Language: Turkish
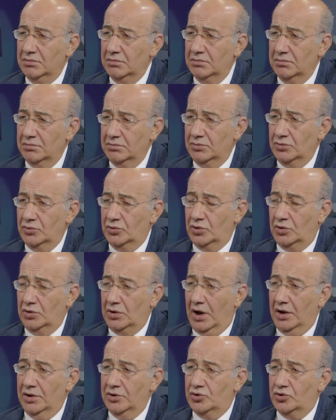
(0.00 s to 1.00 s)
tabii canım
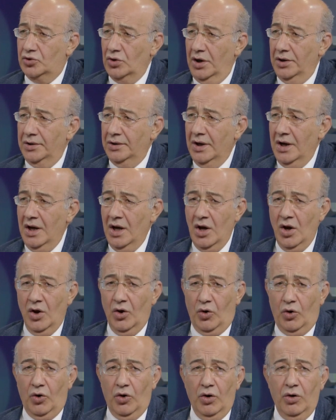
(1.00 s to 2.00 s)
yani, yani ayağım beyan
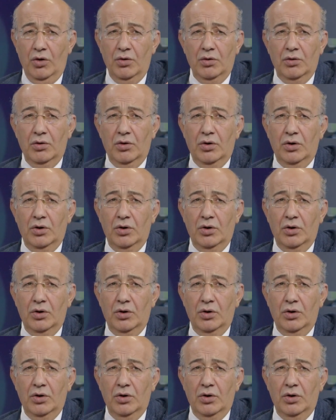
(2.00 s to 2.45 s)
ortada tabii o, tabii.